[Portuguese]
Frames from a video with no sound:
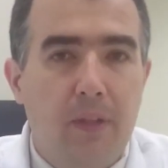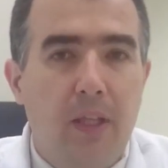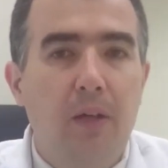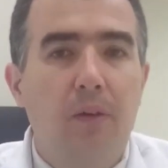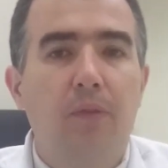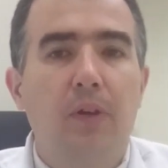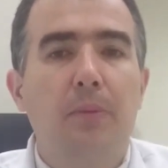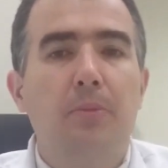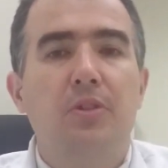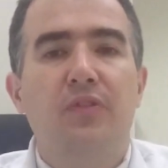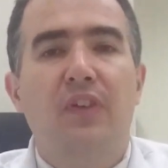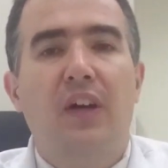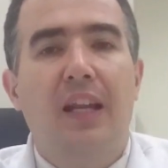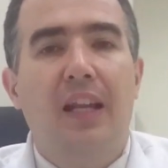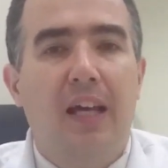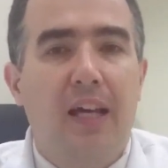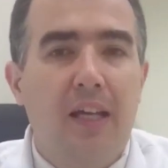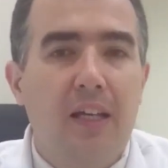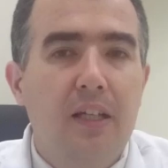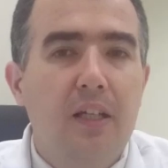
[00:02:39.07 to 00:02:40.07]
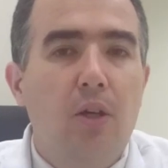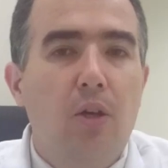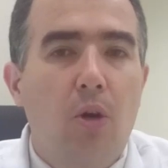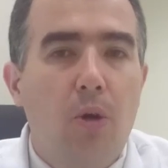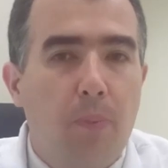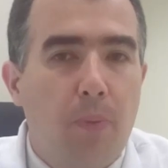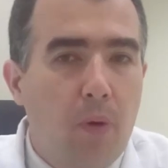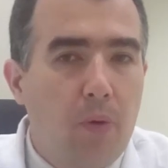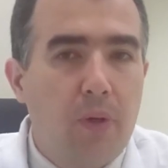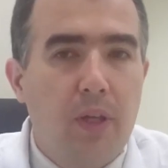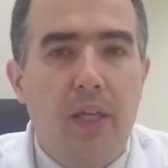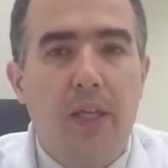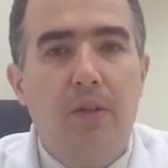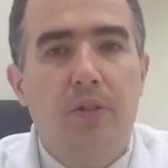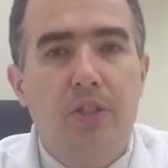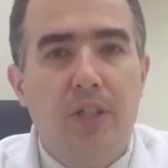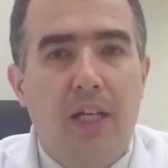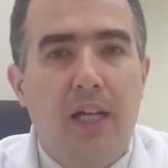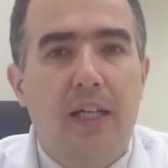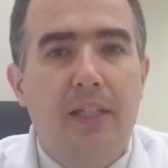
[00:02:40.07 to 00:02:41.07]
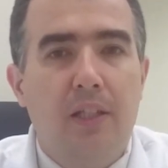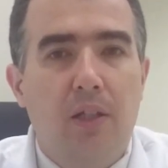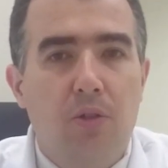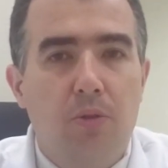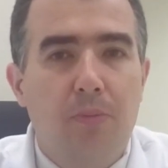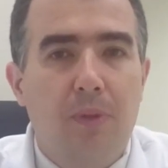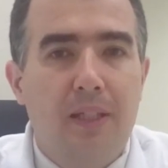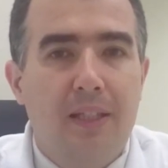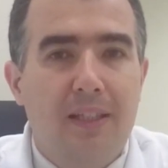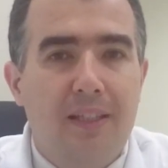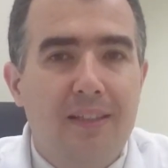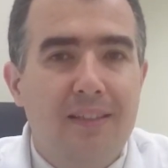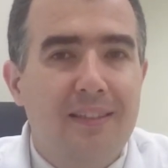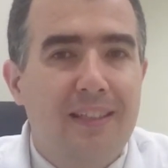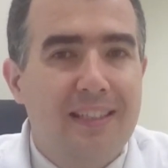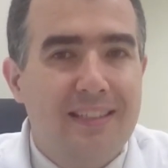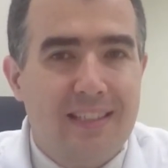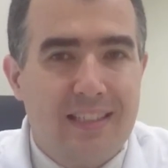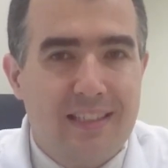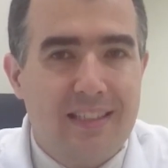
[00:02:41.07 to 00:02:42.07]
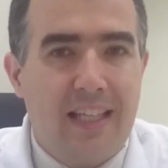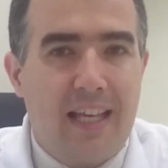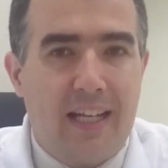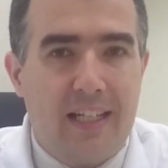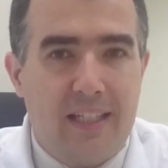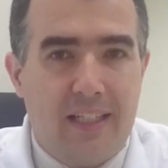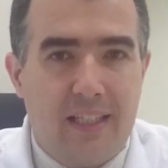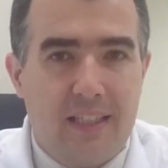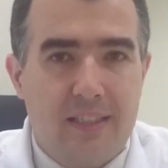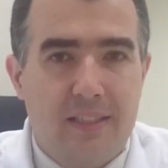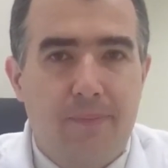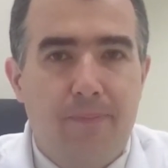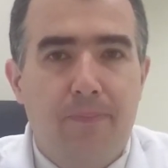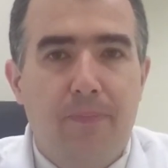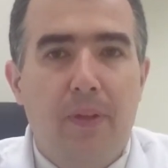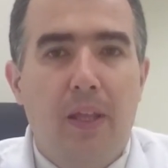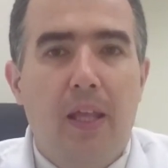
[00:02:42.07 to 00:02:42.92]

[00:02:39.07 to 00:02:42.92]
Então vamos falar um pouquinho de cada uma dessas técnicas.